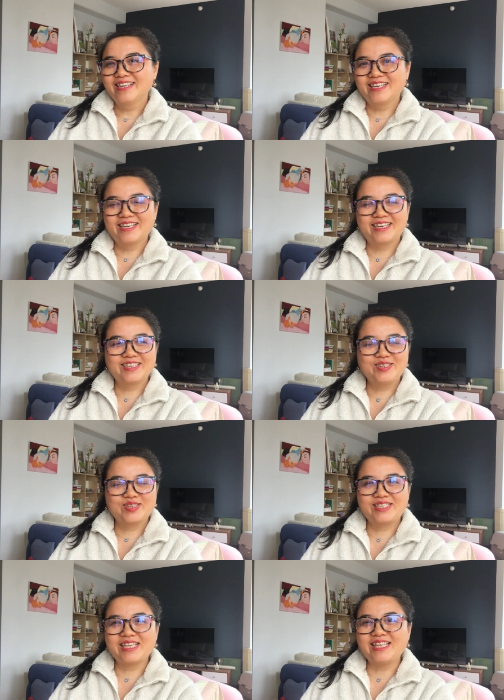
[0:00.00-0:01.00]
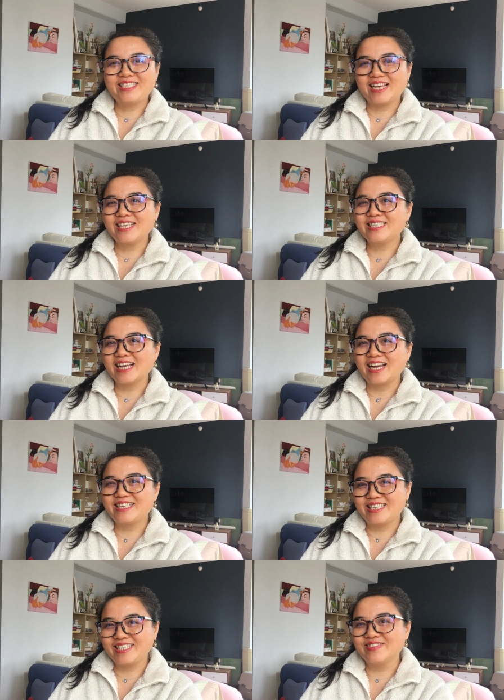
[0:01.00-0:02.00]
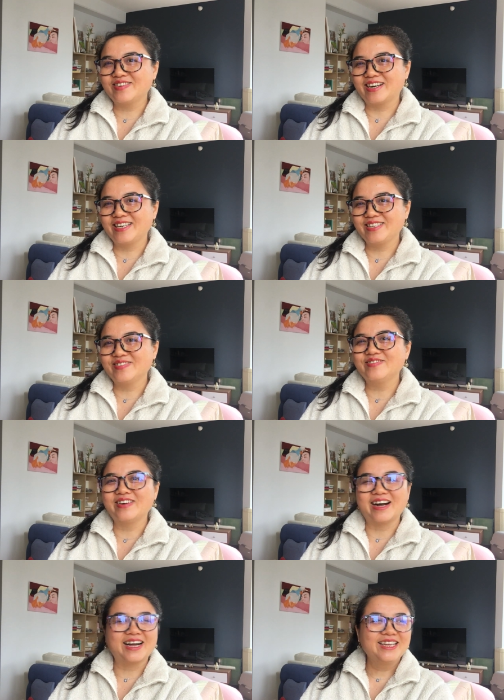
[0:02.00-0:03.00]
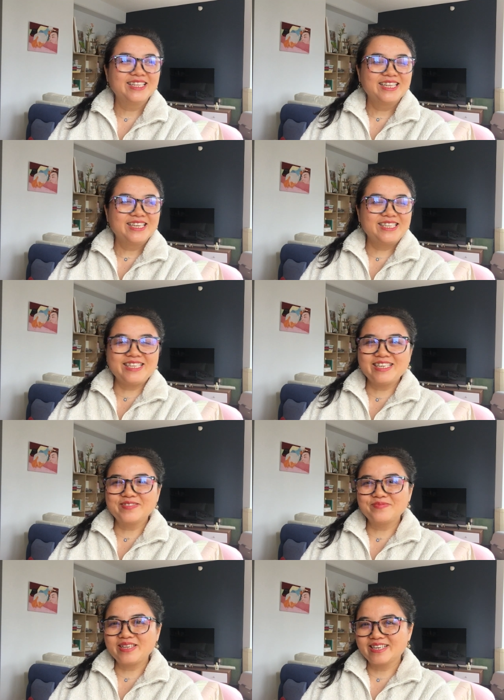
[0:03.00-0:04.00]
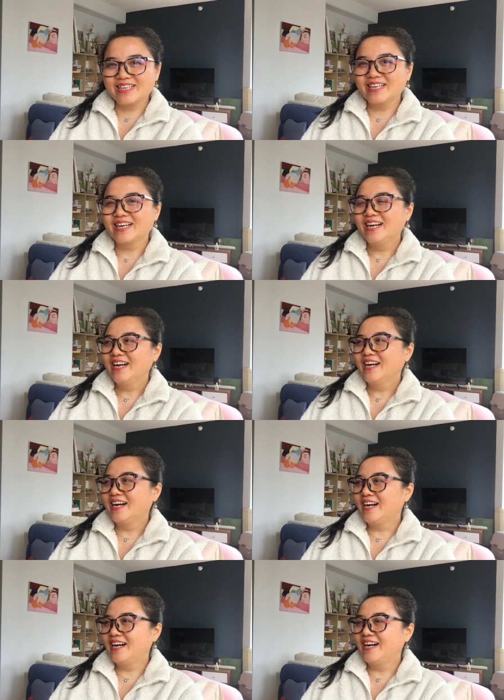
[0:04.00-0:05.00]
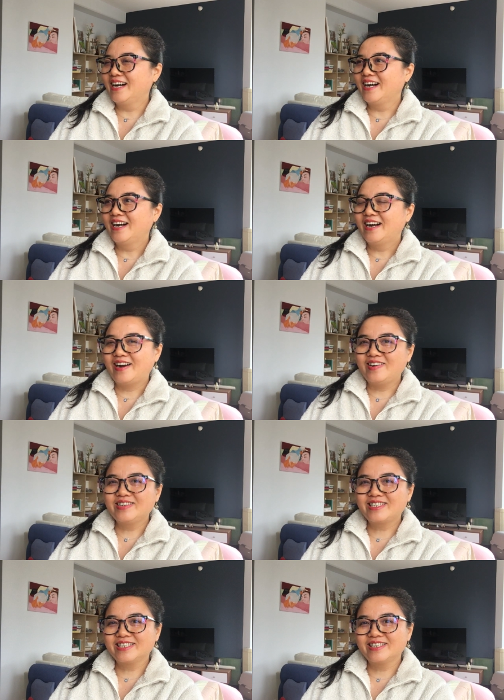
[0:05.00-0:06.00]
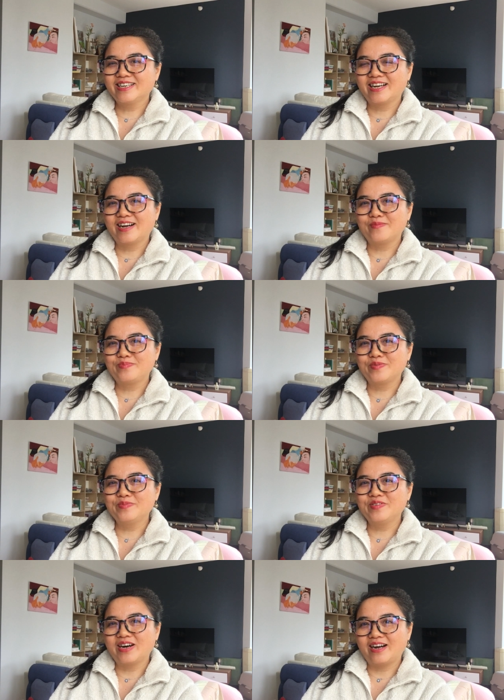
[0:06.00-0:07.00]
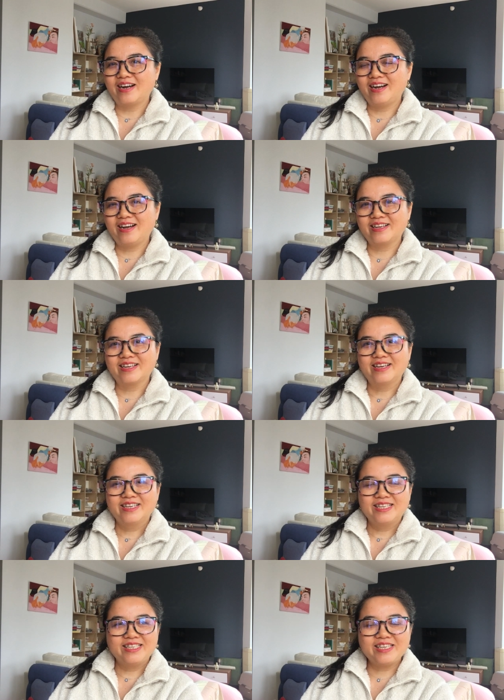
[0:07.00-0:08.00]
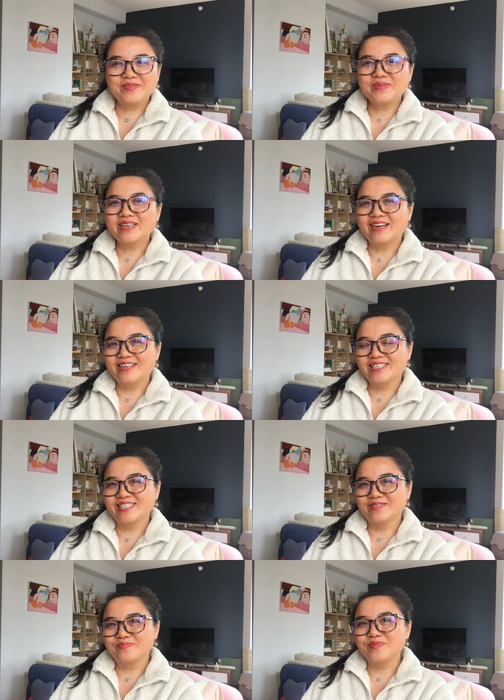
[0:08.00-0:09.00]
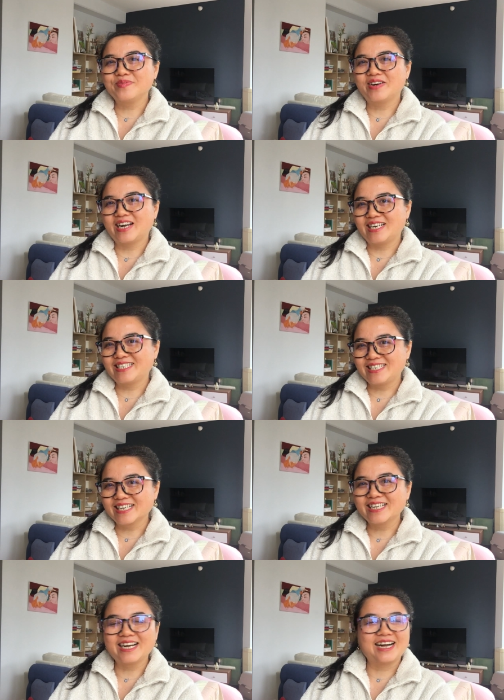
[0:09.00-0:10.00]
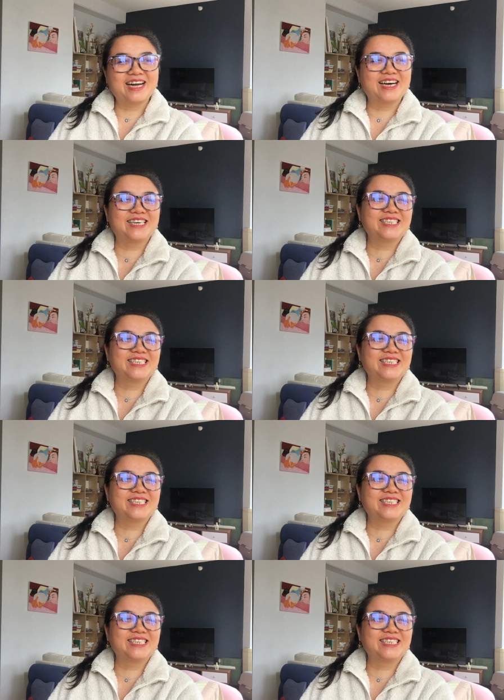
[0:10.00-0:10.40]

嗯，就是先天下之忧而忧啊，宁鸣，嗯而生啊，不没啊，宁鸣而死不没而生啊，